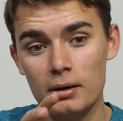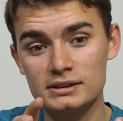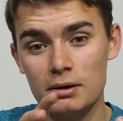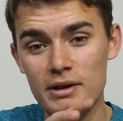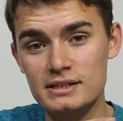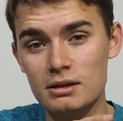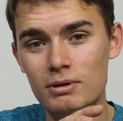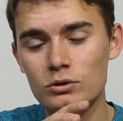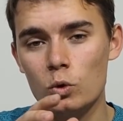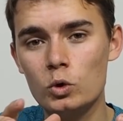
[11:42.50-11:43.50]
zaman
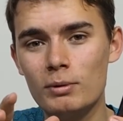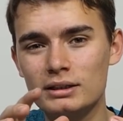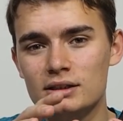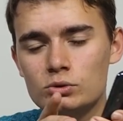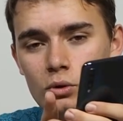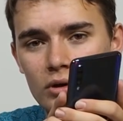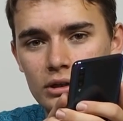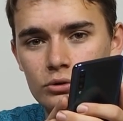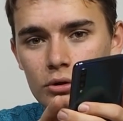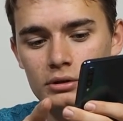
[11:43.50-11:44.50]
zaman okumakta
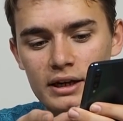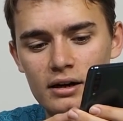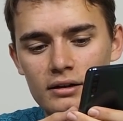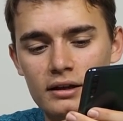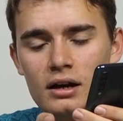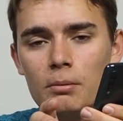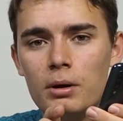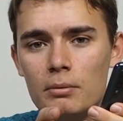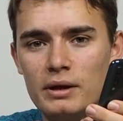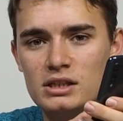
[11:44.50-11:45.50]
zorlanıyor. Tekrar tekrar
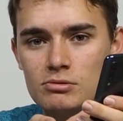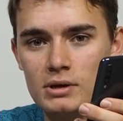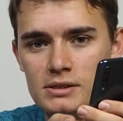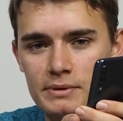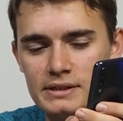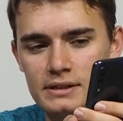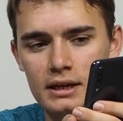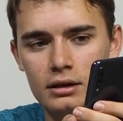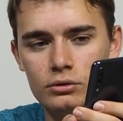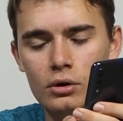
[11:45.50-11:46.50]
parmağınızı basmanız
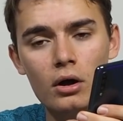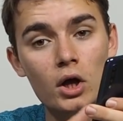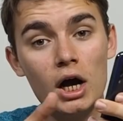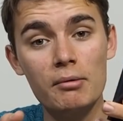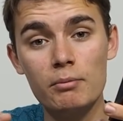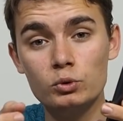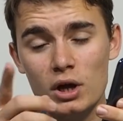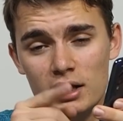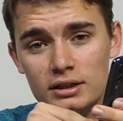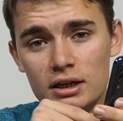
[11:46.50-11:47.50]
gerekiyor. Ama
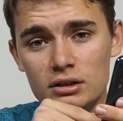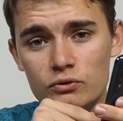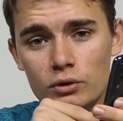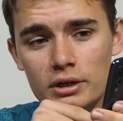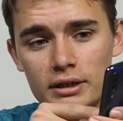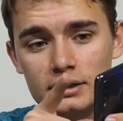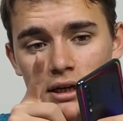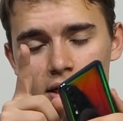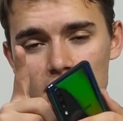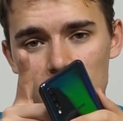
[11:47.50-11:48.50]
bunu alternatif olarak
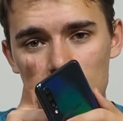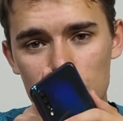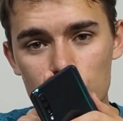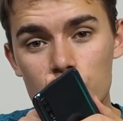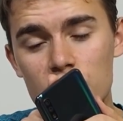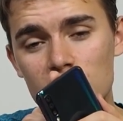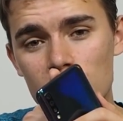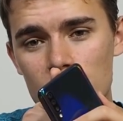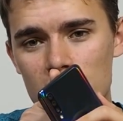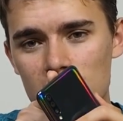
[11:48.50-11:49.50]
da Yüz
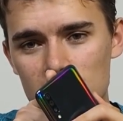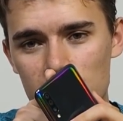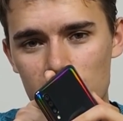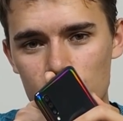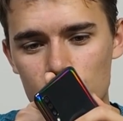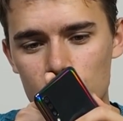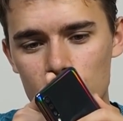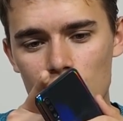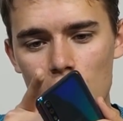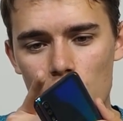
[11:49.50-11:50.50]
tanıma özelliği de mevcut.
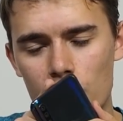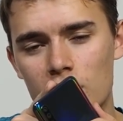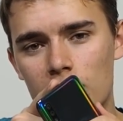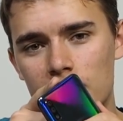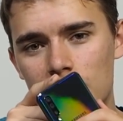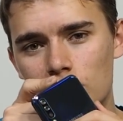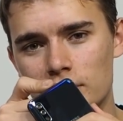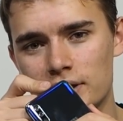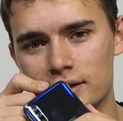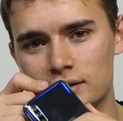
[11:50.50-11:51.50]
Ön kamerayı
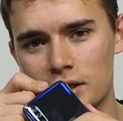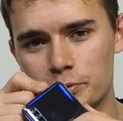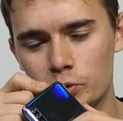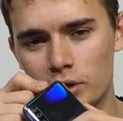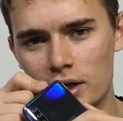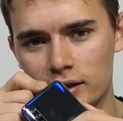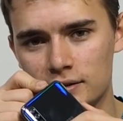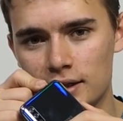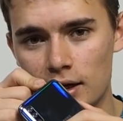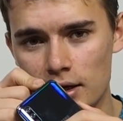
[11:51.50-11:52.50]
kullanarak Samsung
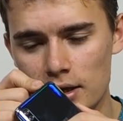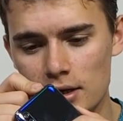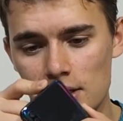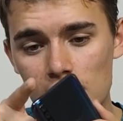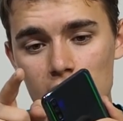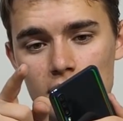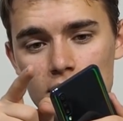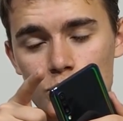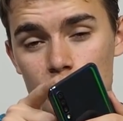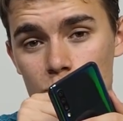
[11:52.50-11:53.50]
Galaxy A50
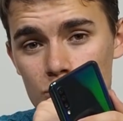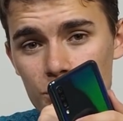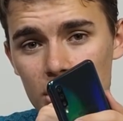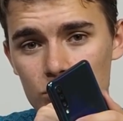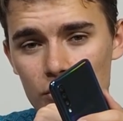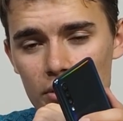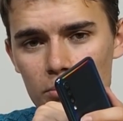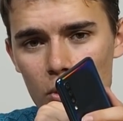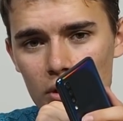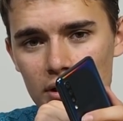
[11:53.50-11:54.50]
yüzünüzü tanıyor
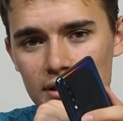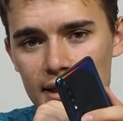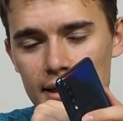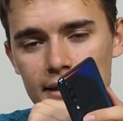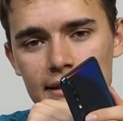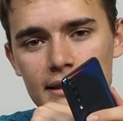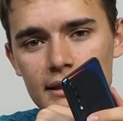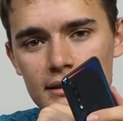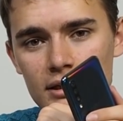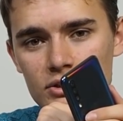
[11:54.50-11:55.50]
ve böylelikle
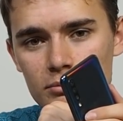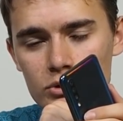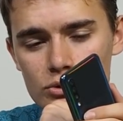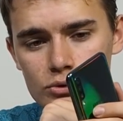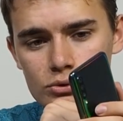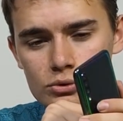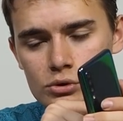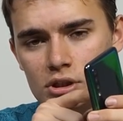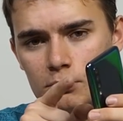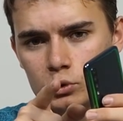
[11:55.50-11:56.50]
kilidi açabiliyorsunuz.
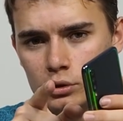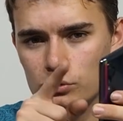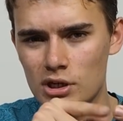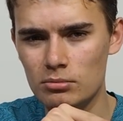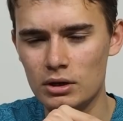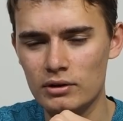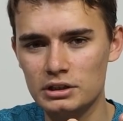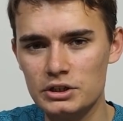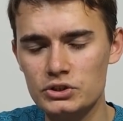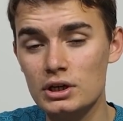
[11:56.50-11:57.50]
Yine bu da güzel bir
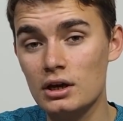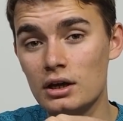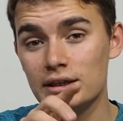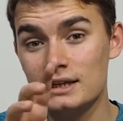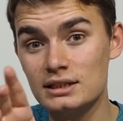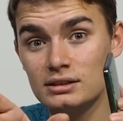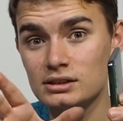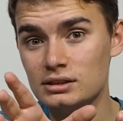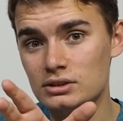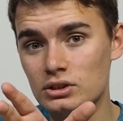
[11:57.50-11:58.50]
avantaj. Gece
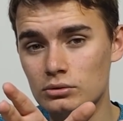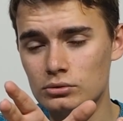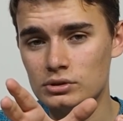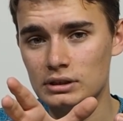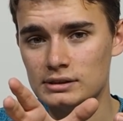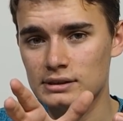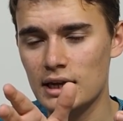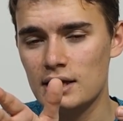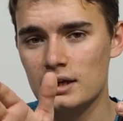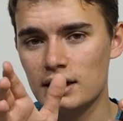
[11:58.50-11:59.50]
nasıl diyecek olursanız
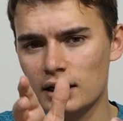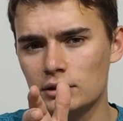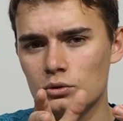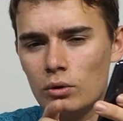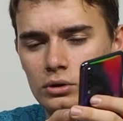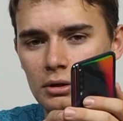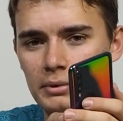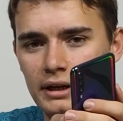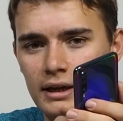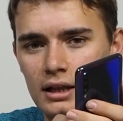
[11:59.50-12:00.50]
da karanlık
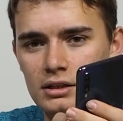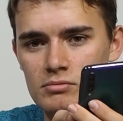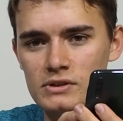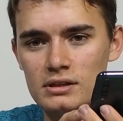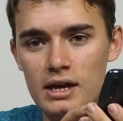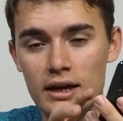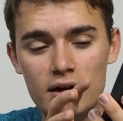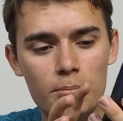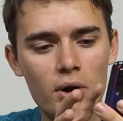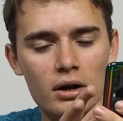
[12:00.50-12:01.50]
ortamlara geldiğimizde de
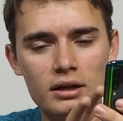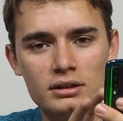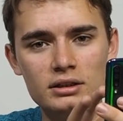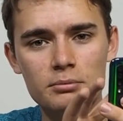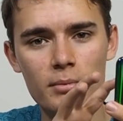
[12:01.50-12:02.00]
ekran parlaklığını